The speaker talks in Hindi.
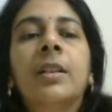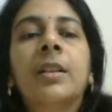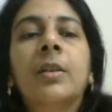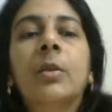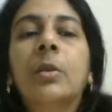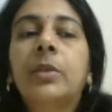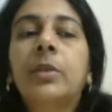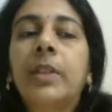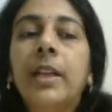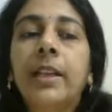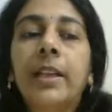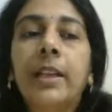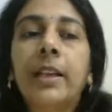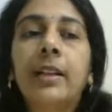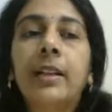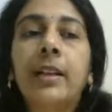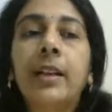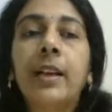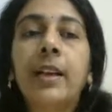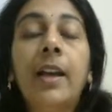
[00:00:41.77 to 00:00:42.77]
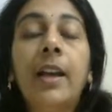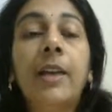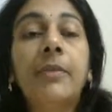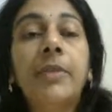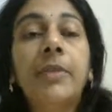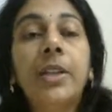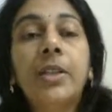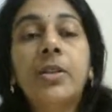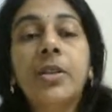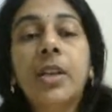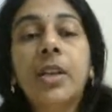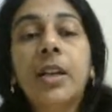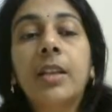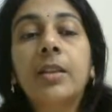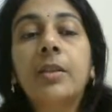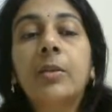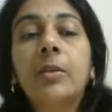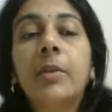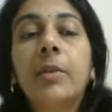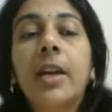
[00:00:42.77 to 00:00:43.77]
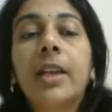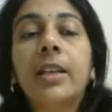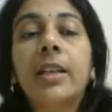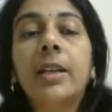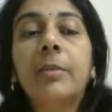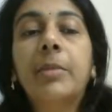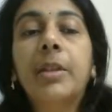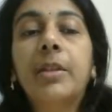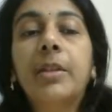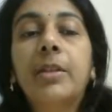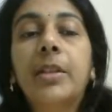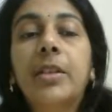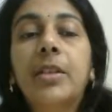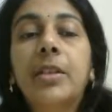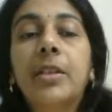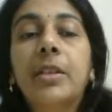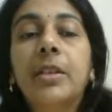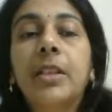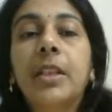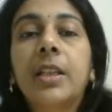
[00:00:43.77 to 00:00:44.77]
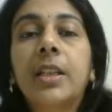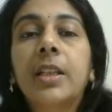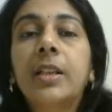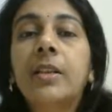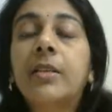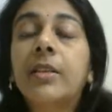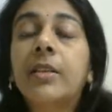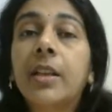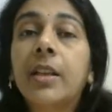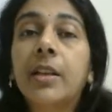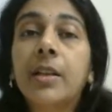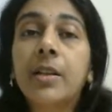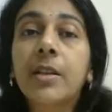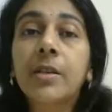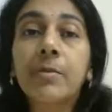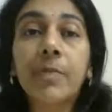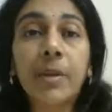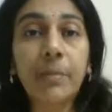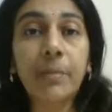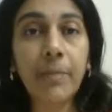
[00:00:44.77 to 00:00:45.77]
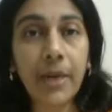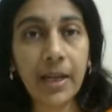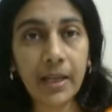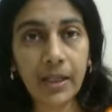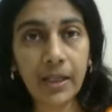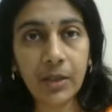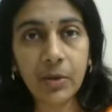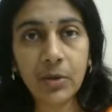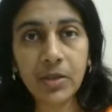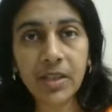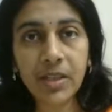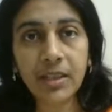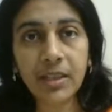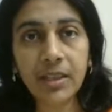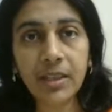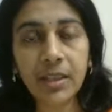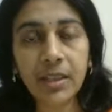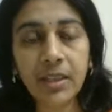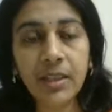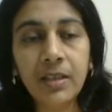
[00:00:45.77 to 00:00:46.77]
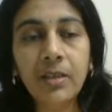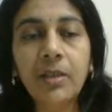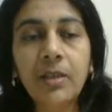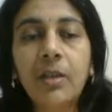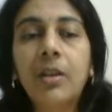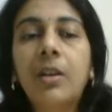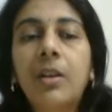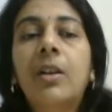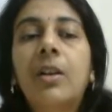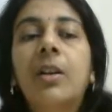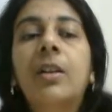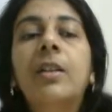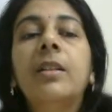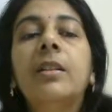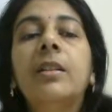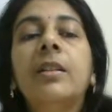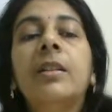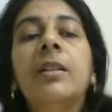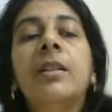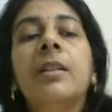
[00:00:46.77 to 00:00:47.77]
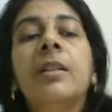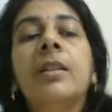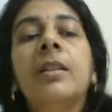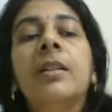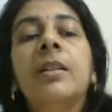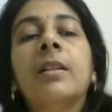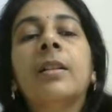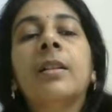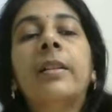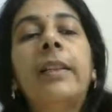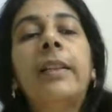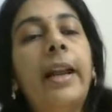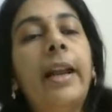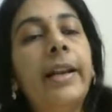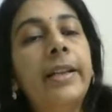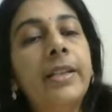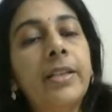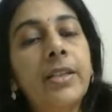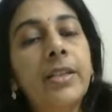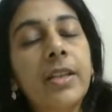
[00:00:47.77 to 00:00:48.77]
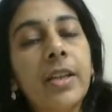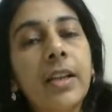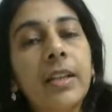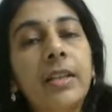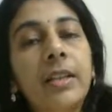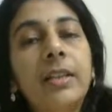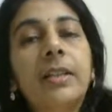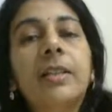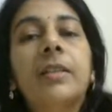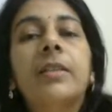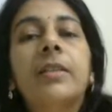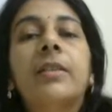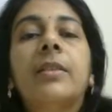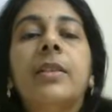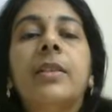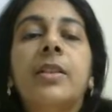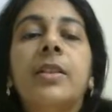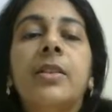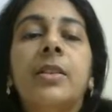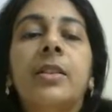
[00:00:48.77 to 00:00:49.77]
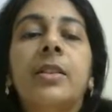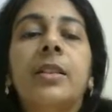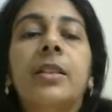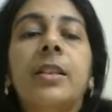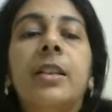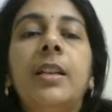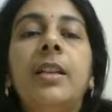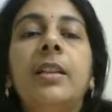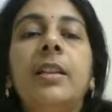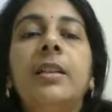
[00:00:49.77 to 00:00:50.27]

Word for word: होता क्या है हैवी चेन वेरिएबल रीजन की रीअरेंजमेंट पहले हो जाती है और लाइट चेन रीजन की